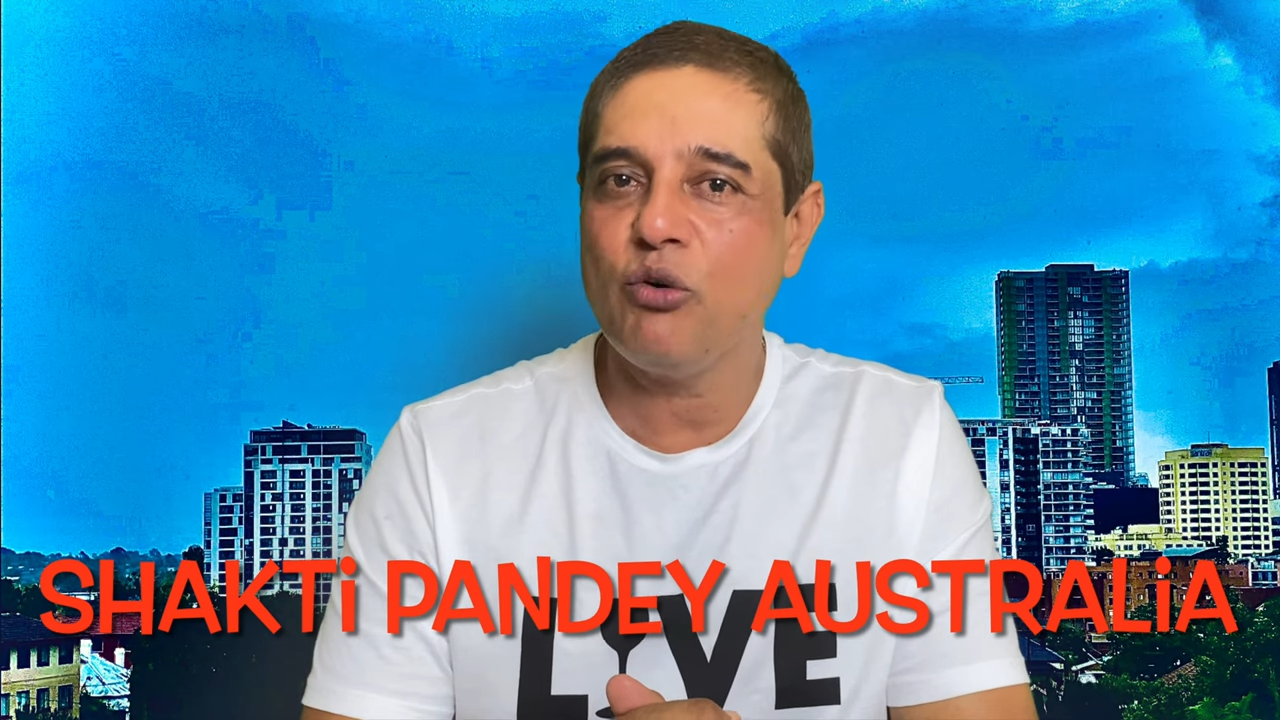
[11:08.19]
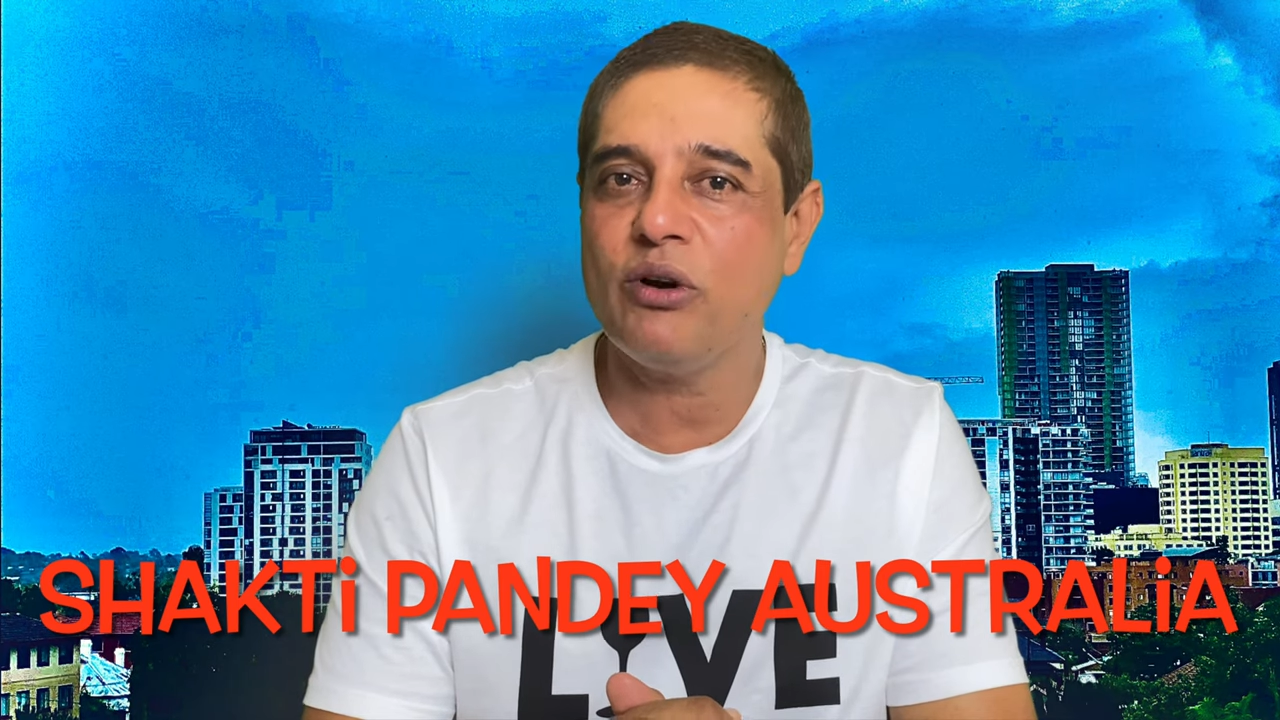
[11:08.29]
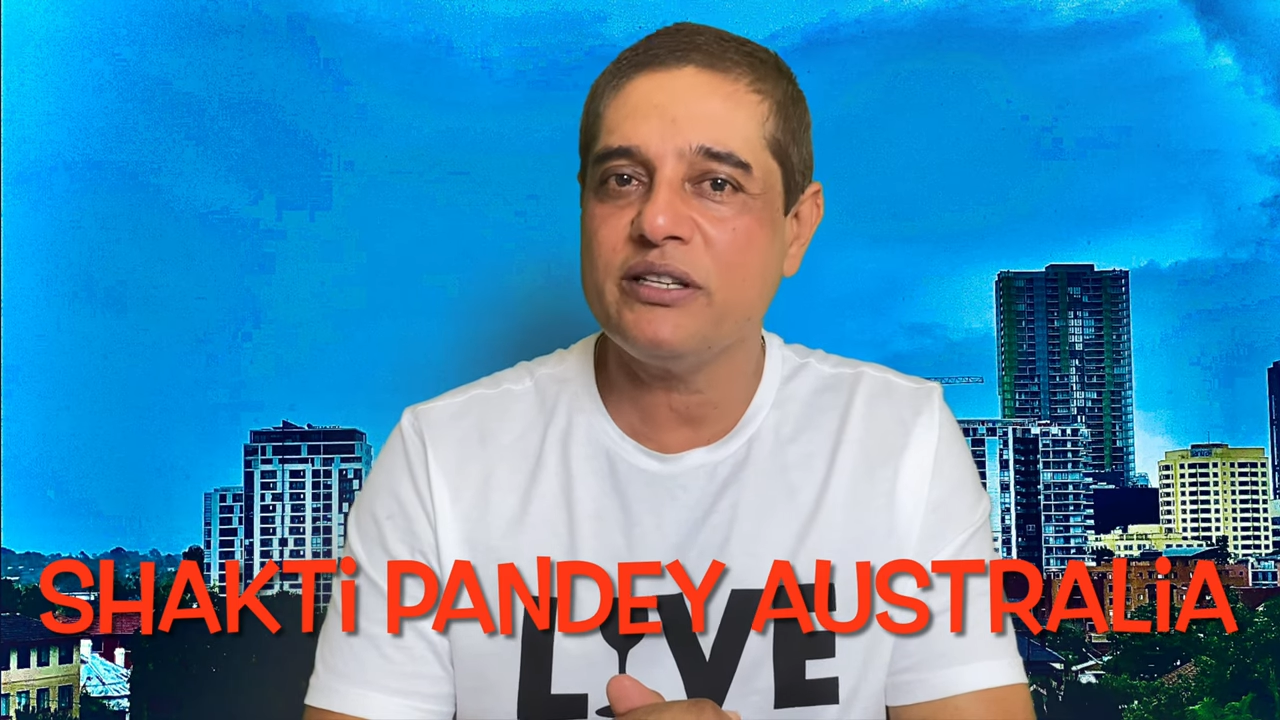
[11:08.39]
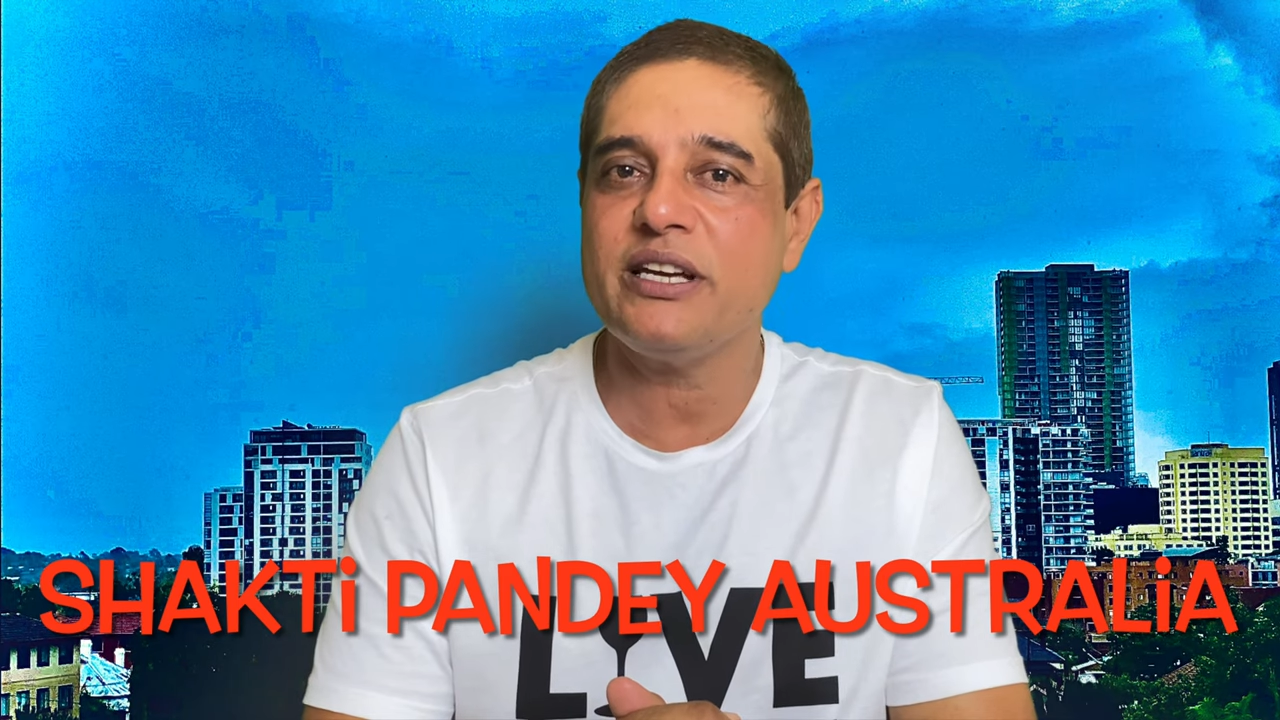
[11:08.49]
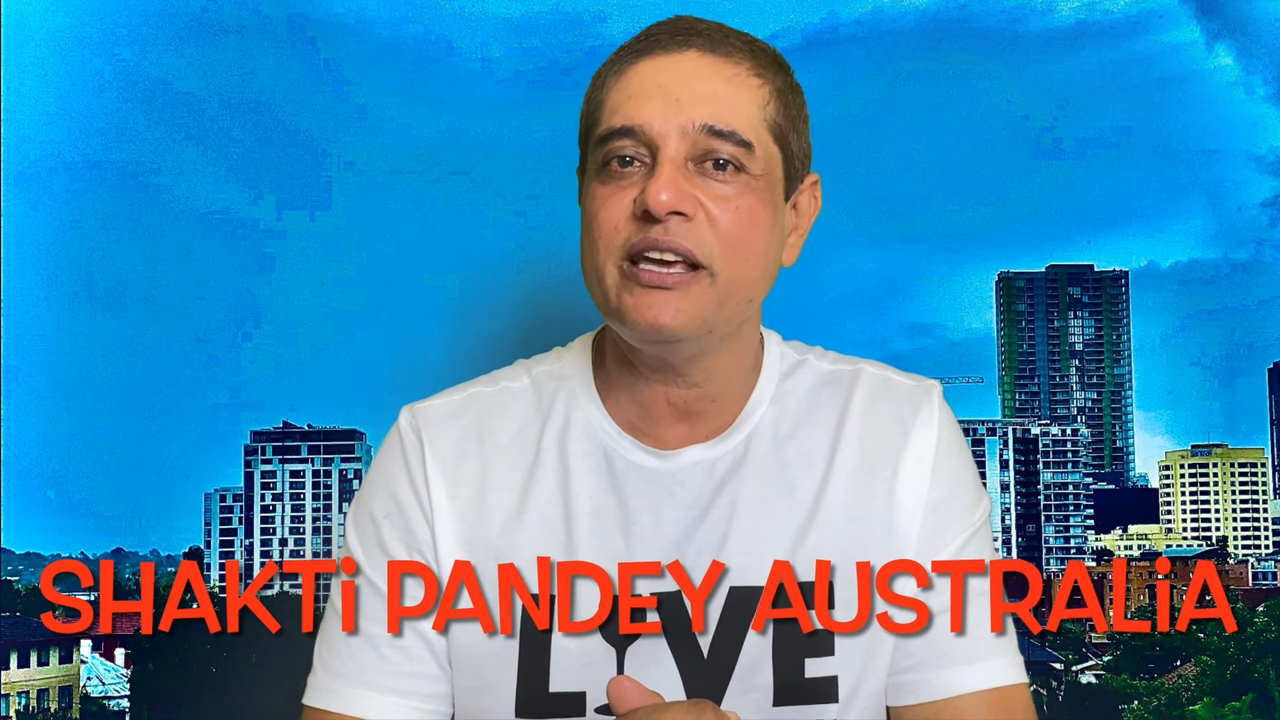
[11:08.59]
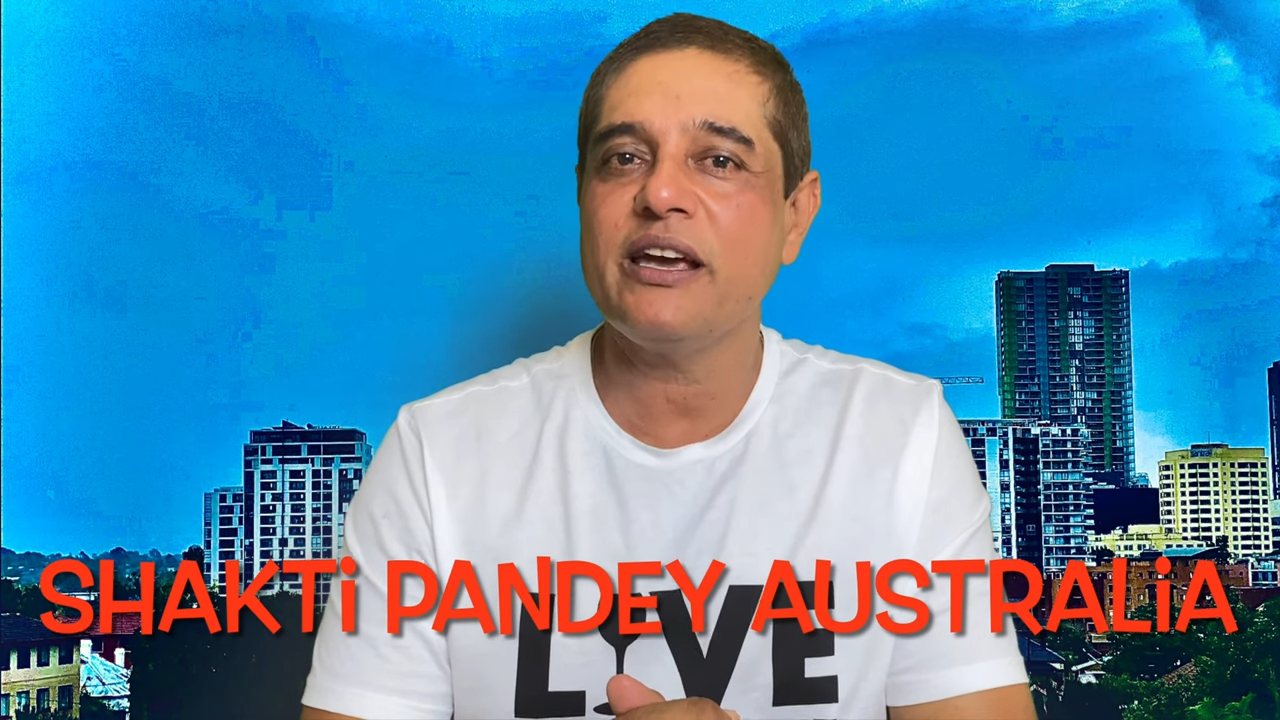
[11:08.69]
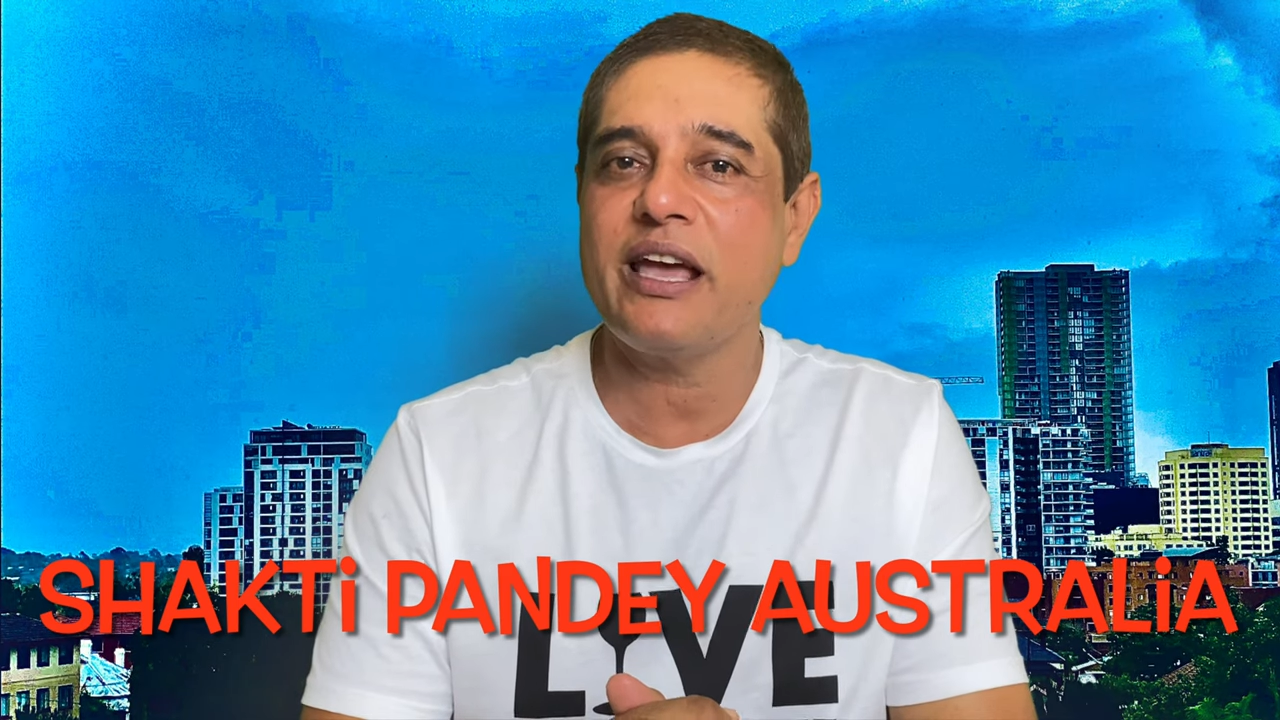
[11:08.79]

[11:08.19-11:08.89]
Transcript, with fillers: होना चाहिए